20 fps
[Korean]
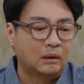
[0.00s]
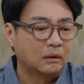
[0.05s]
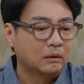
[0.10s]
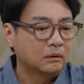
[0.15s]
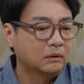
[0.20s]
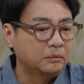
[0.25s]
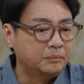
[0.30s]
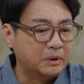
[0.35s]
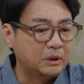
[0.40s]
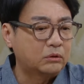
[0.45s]

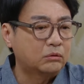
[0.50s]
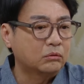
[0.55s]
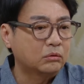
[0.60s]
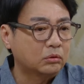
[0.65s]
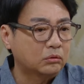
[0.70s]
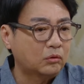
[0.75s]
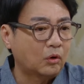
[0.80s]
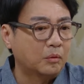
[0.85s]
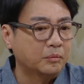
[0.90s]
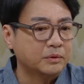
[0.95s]
그 밑도
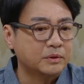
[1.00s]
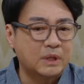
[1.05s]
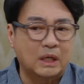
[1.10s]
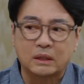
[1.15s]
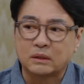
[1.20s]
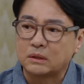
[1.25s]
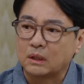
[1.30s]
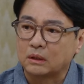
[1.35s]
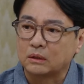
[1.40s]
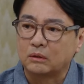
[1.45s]
끝도 없는
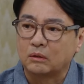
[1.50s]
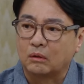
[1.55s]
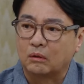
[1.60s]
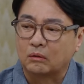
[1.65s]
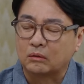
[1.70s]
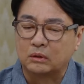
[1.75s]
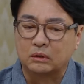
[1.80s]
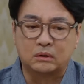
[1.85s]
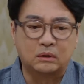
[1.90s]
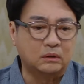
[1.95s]
상상력,
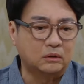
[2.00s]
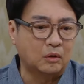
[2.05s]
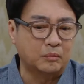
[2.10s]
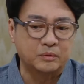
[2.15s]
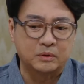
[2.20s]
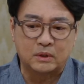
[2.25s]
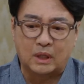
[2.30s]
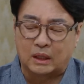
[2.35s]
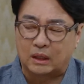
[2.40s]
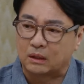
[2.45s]
그
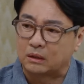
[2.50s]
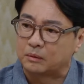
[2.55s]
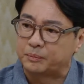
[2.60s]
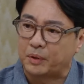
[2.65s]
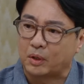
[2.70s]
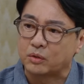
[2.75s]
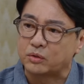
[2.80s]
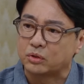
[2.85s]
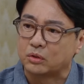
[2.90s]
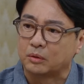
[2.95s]
끝없는 나래를
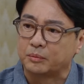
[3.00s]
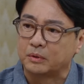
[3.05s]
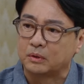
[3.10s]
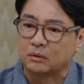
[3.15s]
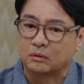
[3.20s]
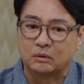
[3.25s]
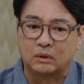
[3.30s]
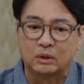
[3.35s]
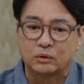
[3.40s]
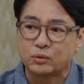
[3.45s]

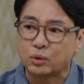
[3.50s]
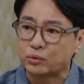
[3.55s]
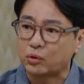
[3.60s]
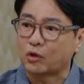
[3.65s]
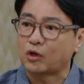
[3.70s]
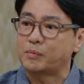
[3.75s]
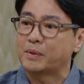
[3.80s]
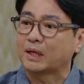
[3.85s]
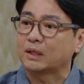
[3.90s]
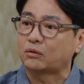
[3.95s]
펼치려면은
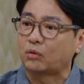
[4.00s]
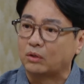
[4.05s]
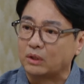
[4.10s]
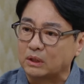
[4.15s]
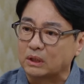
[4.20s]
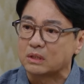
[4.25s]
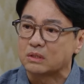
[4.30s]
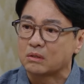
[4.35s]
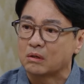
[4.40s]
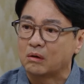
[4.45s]
소설가밖에 더
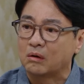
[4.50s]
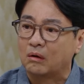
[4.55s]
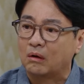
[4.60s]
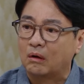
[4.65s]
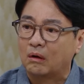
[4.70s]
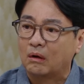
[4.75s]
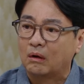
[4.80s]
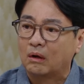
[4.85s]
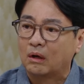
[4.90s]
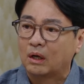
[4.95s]
있겠어?
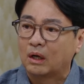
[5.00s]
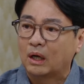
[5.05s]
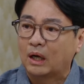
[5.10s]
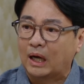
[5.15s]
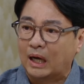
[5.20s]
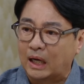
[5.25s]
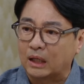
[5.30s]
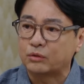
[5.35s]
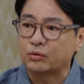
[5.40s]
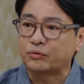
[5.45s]

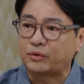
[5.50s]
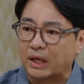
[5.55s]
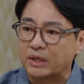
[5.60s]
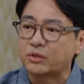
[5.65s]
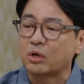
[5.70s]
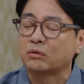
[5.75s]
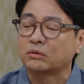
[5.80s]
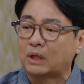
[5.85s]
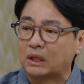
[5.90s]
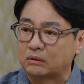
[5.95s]
아주
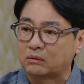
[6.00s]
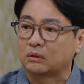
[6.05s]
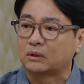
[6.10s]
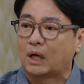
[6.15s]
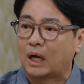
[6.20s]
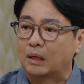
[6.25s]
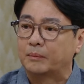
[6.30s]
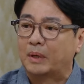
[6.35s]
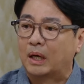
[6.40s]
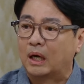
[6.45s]
대성을 할
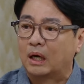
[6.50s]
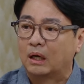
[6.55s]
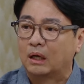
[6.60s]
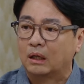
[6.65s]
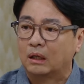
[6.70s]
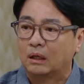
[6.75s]
거다 아마.